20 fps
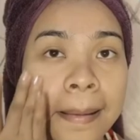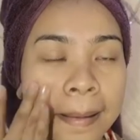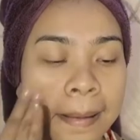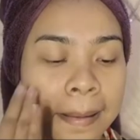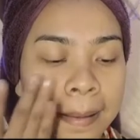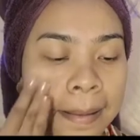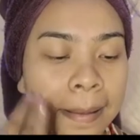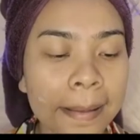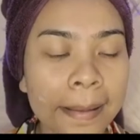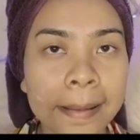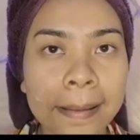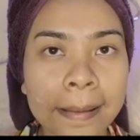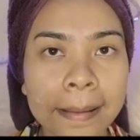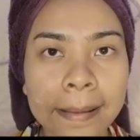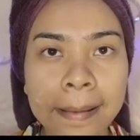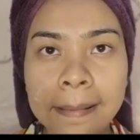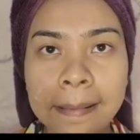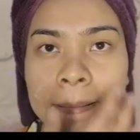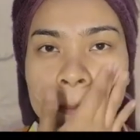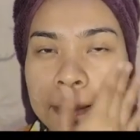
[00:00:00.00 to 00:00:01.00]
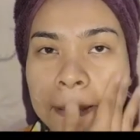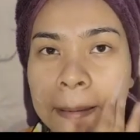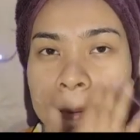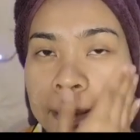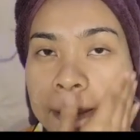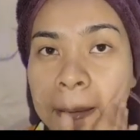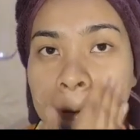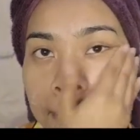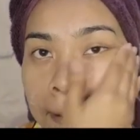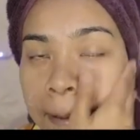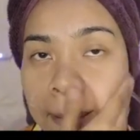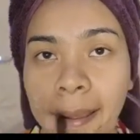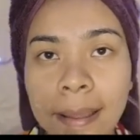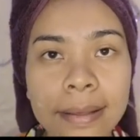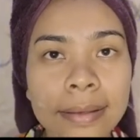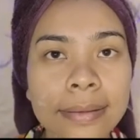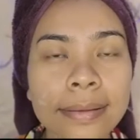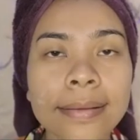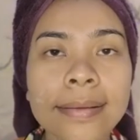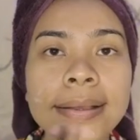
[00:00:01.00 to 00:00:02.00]
antara krim dan
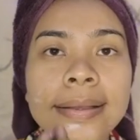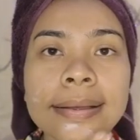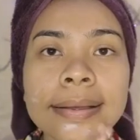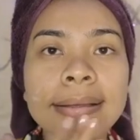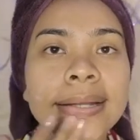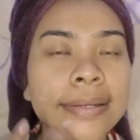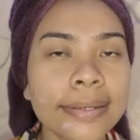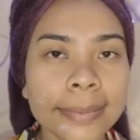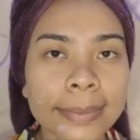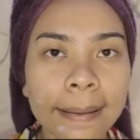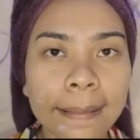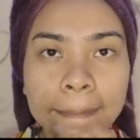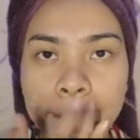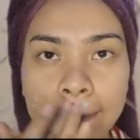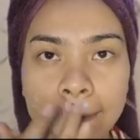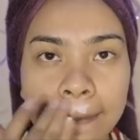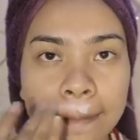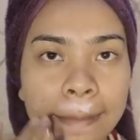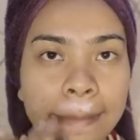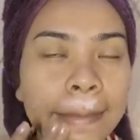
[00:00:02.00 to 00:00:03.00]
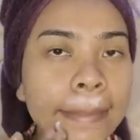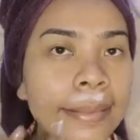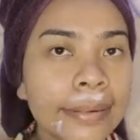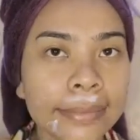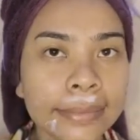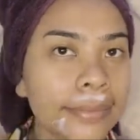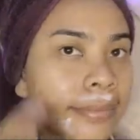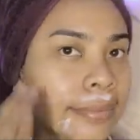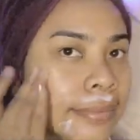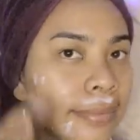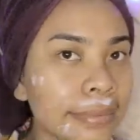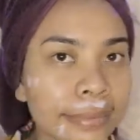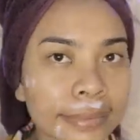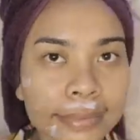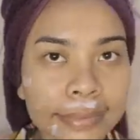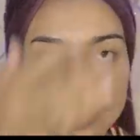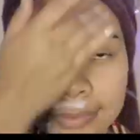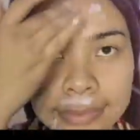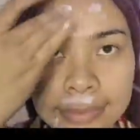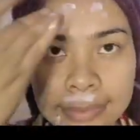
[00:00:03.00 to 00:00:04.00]
gelnya.
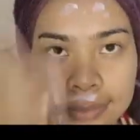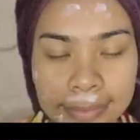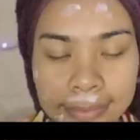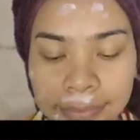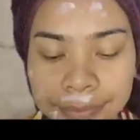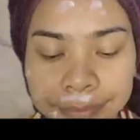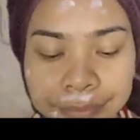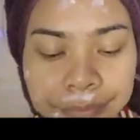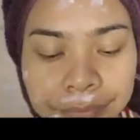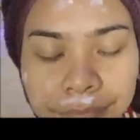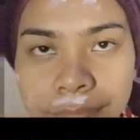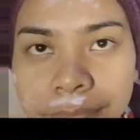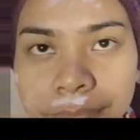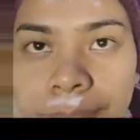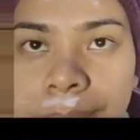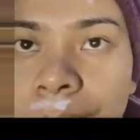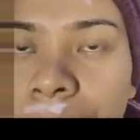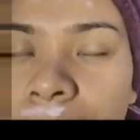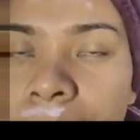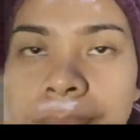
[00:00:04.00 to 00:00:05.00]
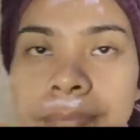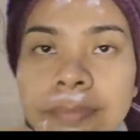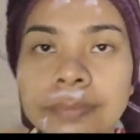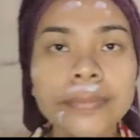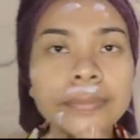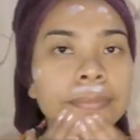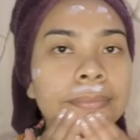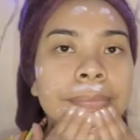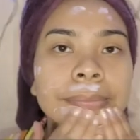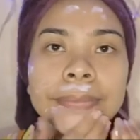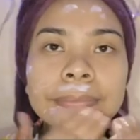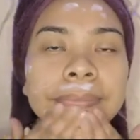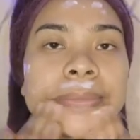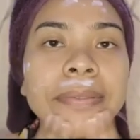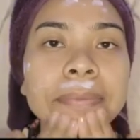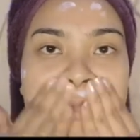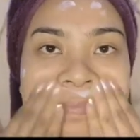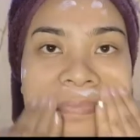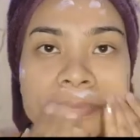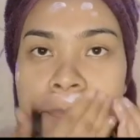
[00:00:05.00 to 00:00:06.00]
Lalu warna krimnya warna
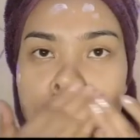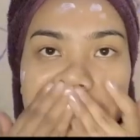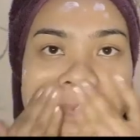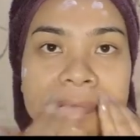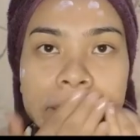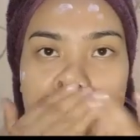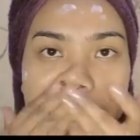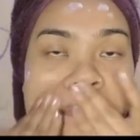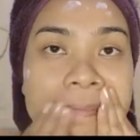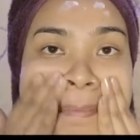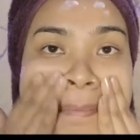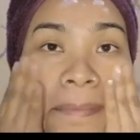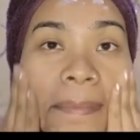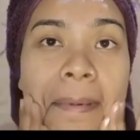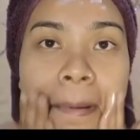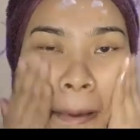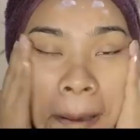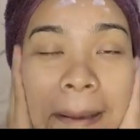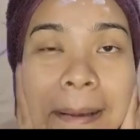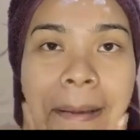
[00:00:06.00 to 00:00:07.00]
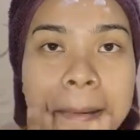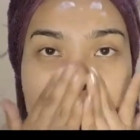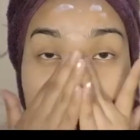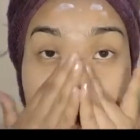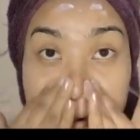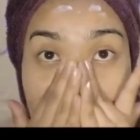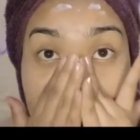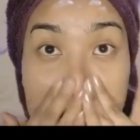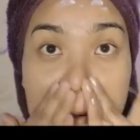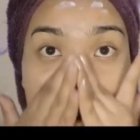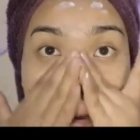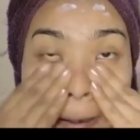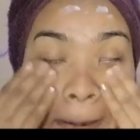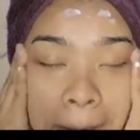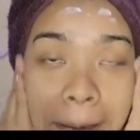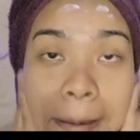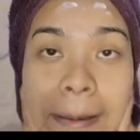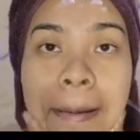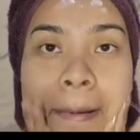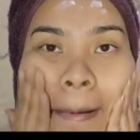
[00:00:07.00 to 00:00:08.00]
putih. Usapkan ke seluruh
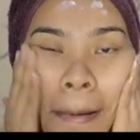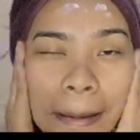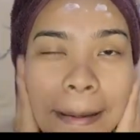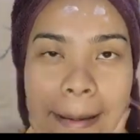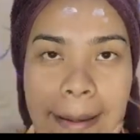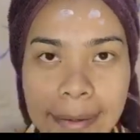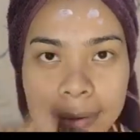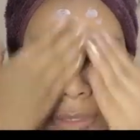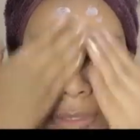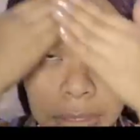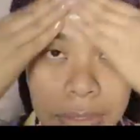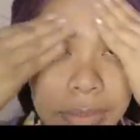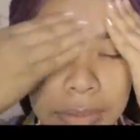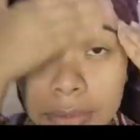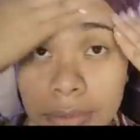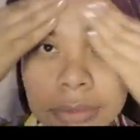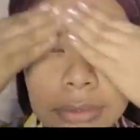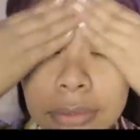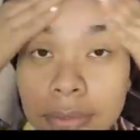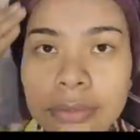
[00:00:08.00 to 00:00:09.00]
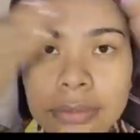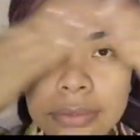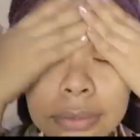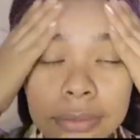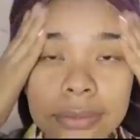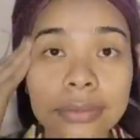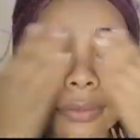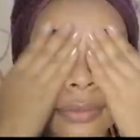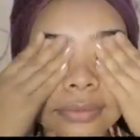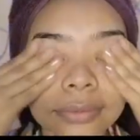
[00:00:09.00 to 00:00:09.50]
wajah dan lakukan pijat